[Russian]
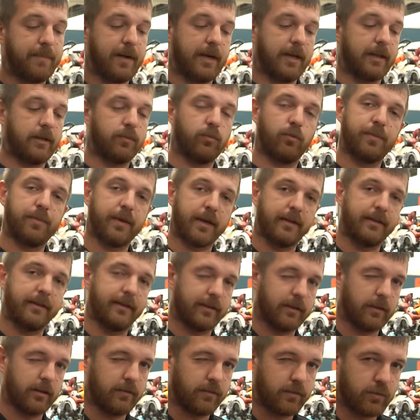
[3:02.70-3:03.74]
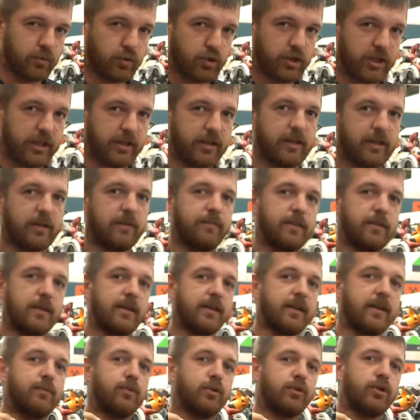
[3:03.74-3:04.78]
Поэтому берите это на вооружение и
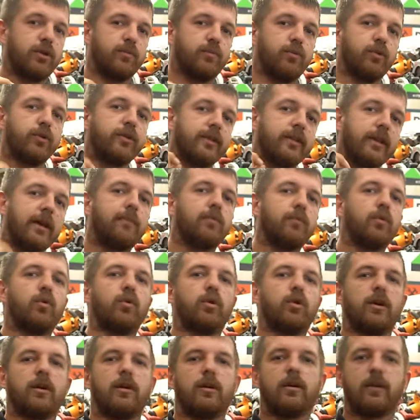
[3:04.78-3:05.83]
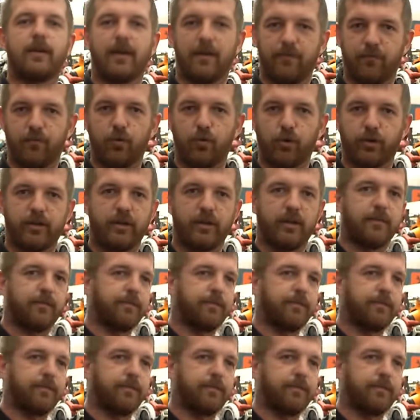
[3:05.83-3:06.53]
работать будет намного комфортнее.